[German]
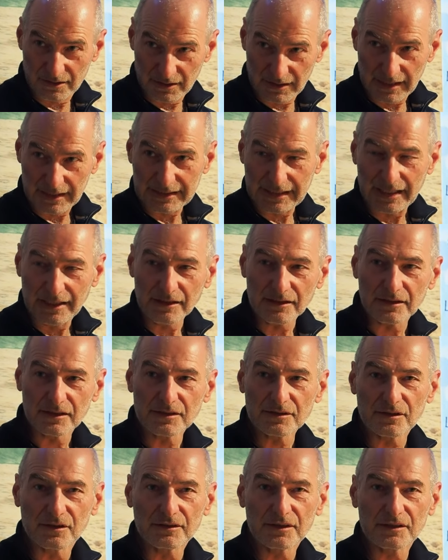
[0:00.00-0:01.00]

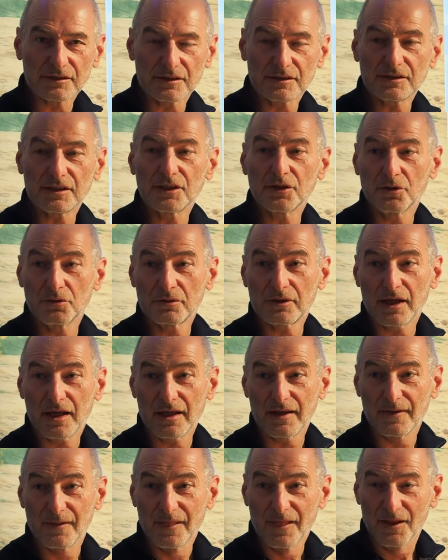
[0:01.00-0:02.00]
Erkenntnis dann, dass ich sehe,
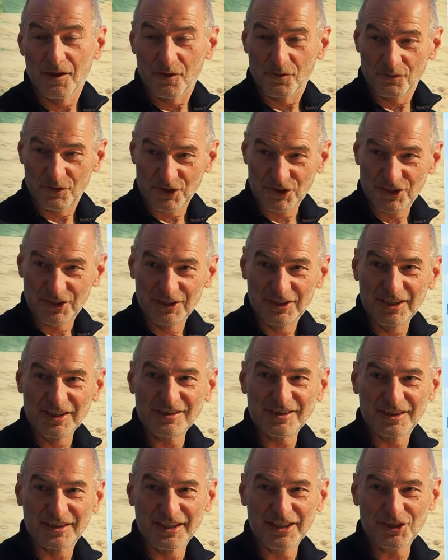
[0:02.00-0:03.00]
okay, wenn es in
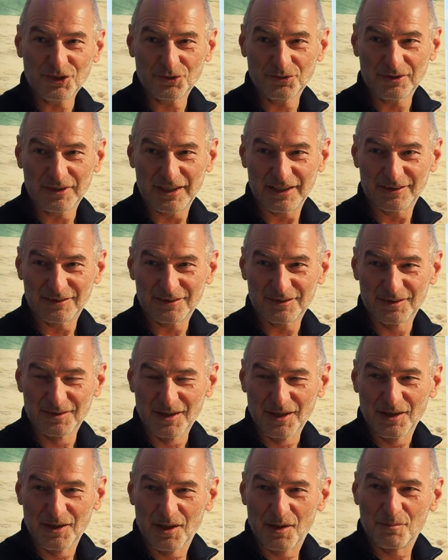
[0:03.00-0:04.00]
diese Richtung geht,
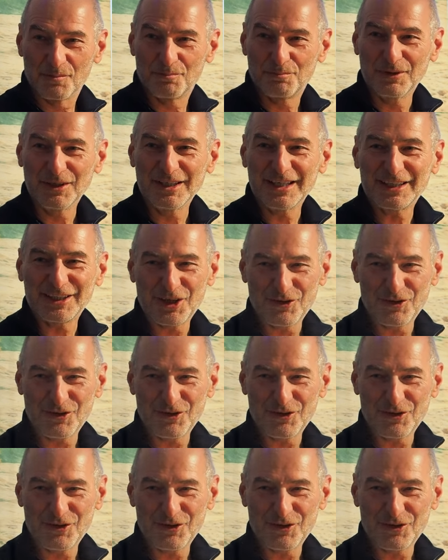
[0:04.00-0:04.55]
bin ich